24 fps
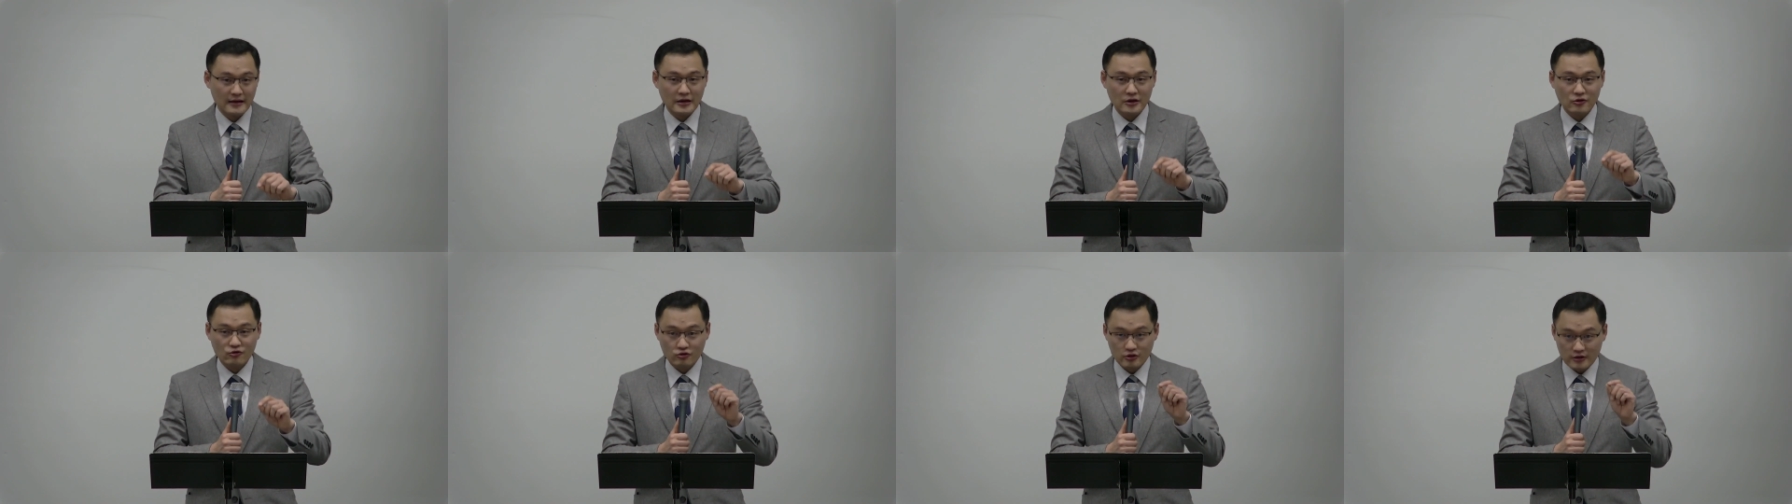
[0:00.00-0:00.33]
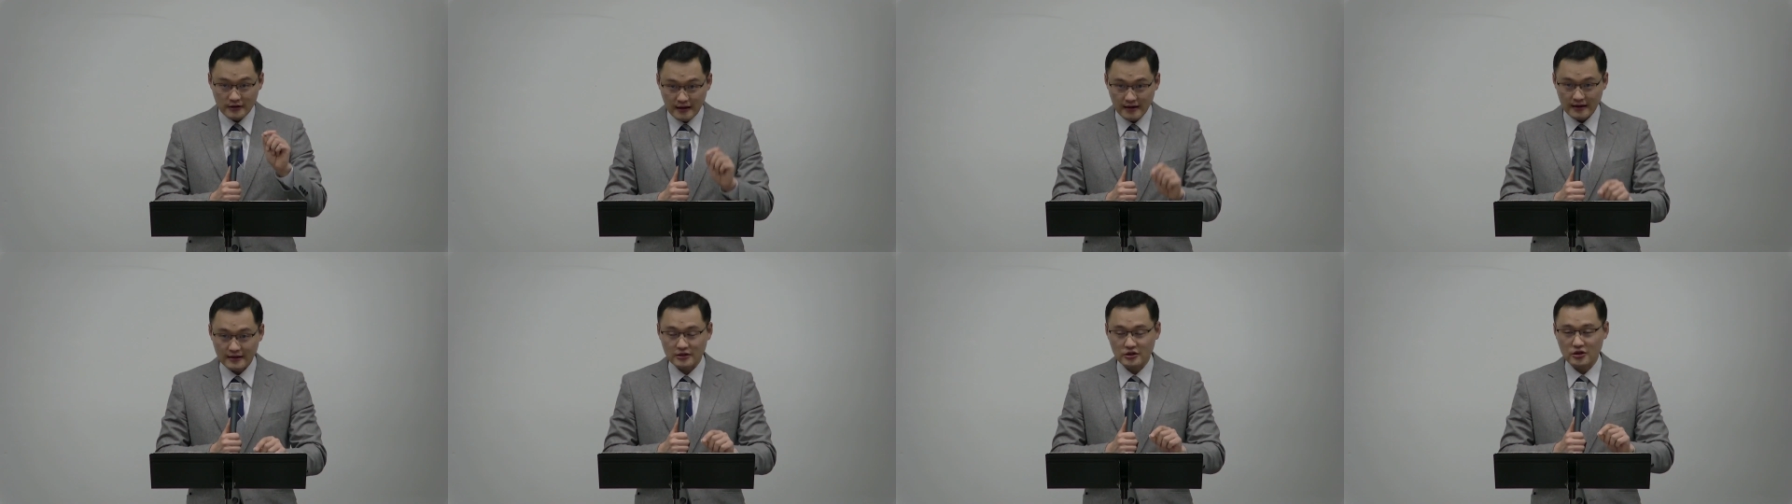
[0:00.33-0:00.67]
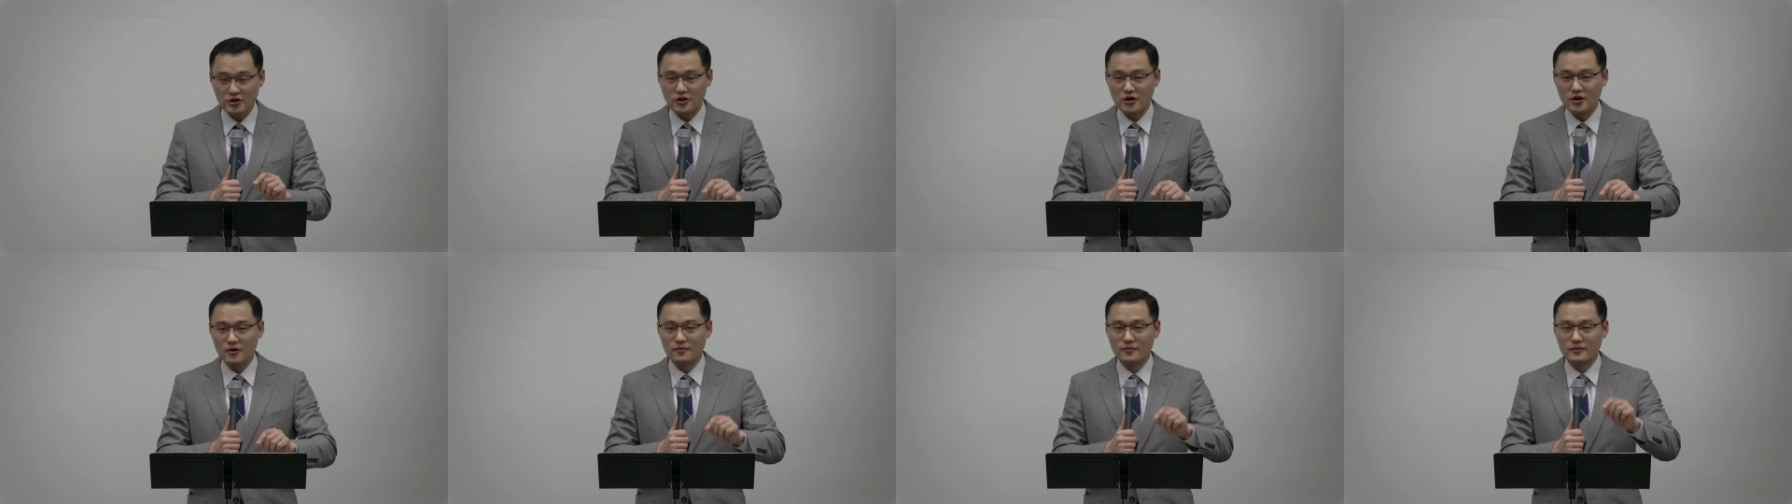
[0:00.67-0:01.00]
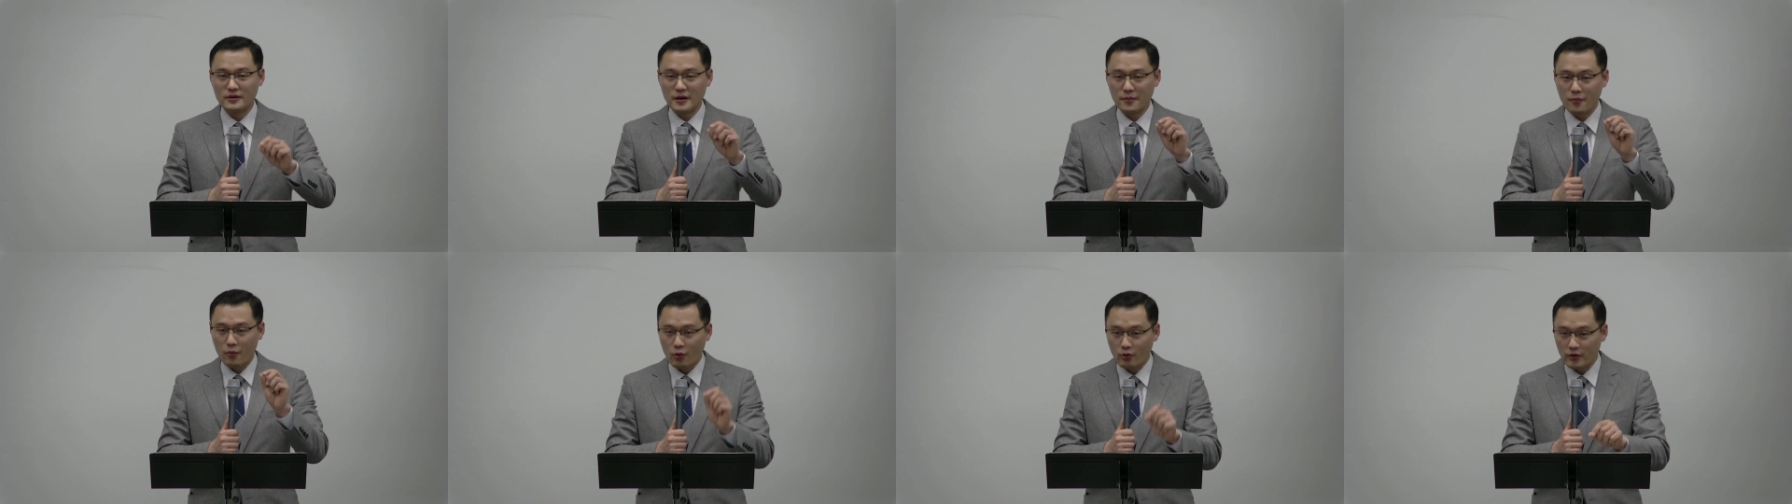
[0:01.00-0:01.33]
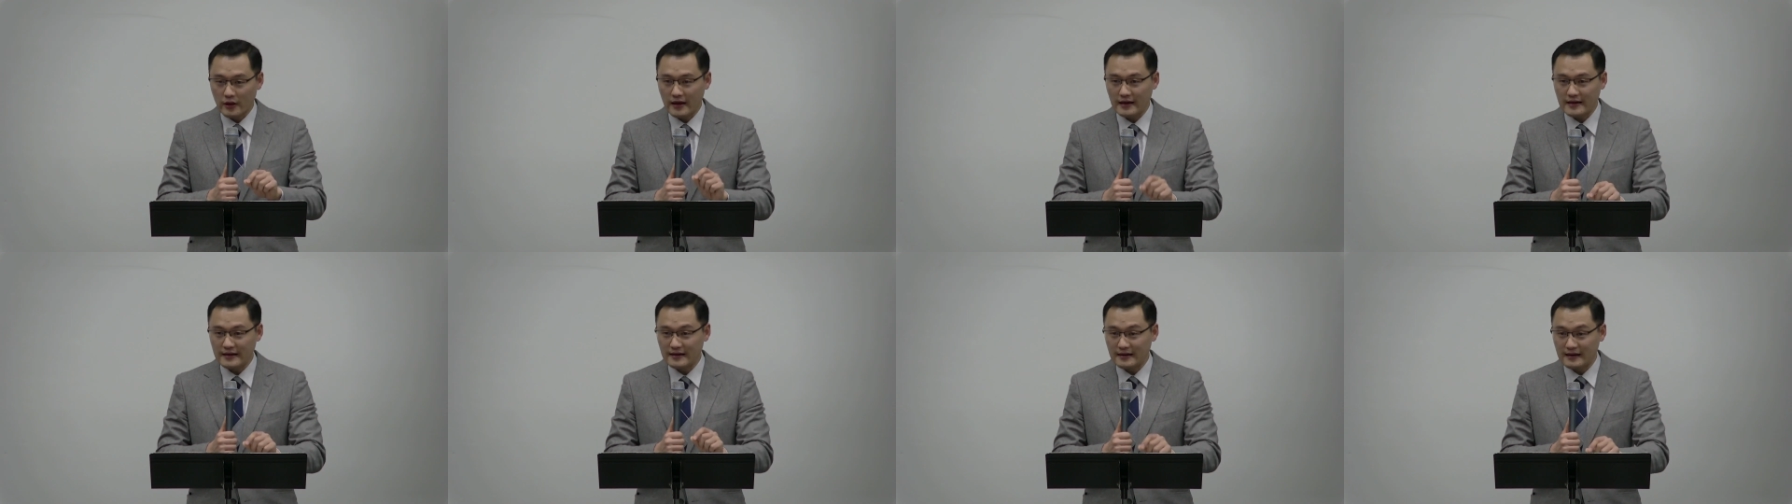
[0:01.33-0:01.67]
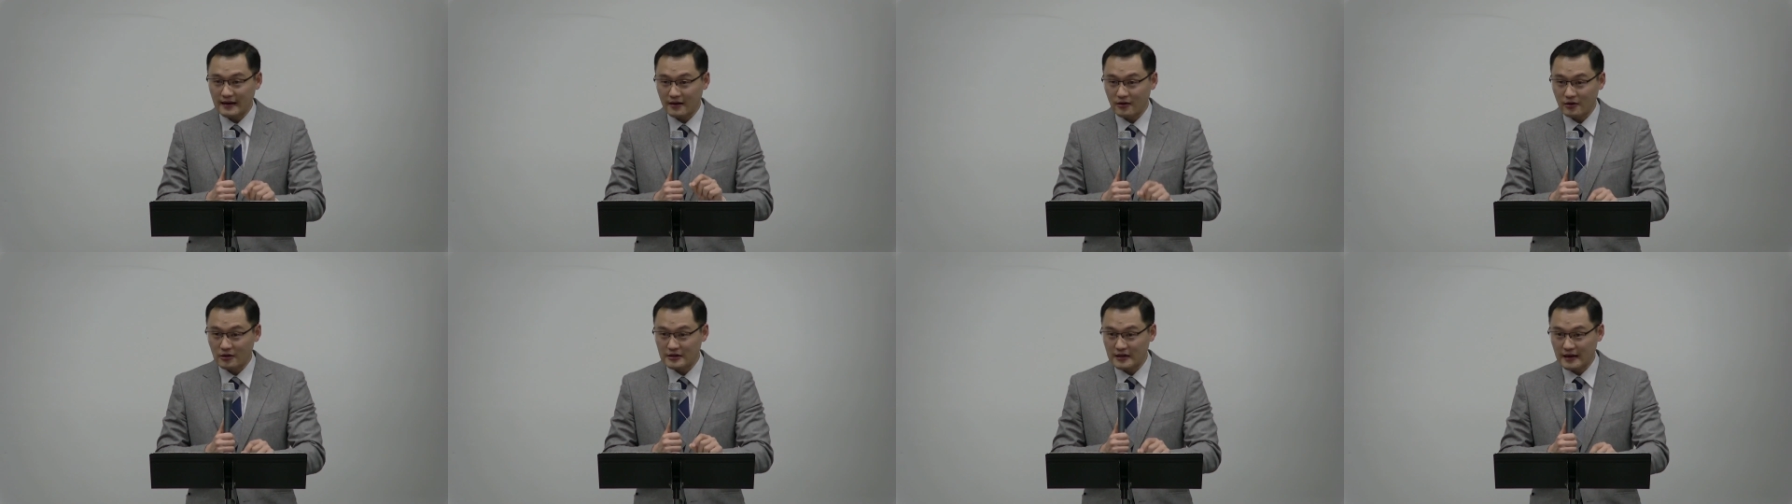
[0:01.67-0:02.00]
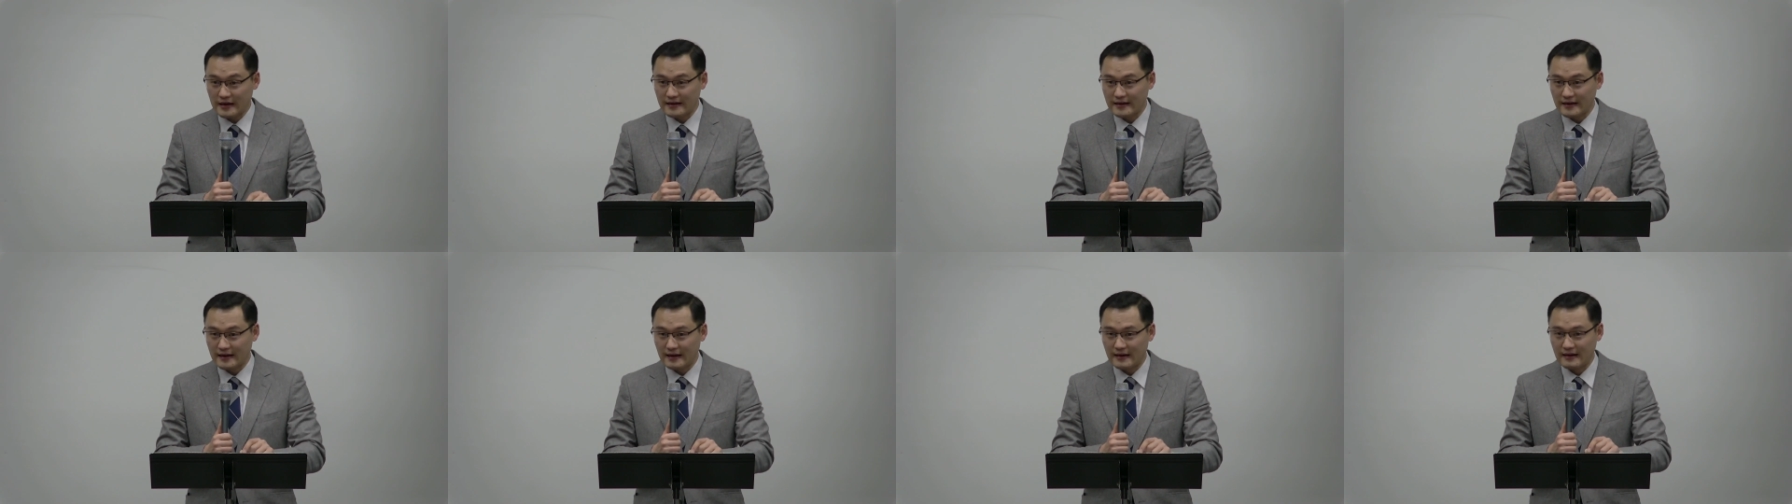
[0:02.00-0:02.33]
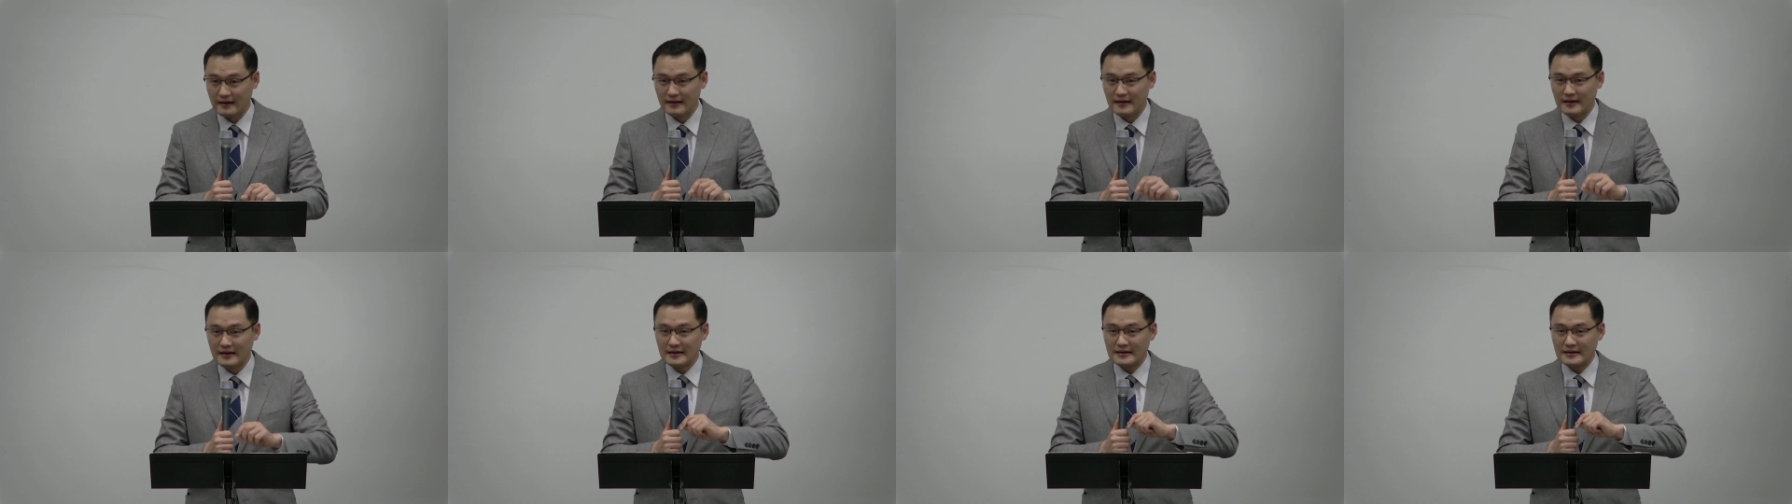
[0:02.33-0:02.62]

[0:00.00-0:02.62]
우리나라처럼 이렇게 모내기를 한 것이 아니라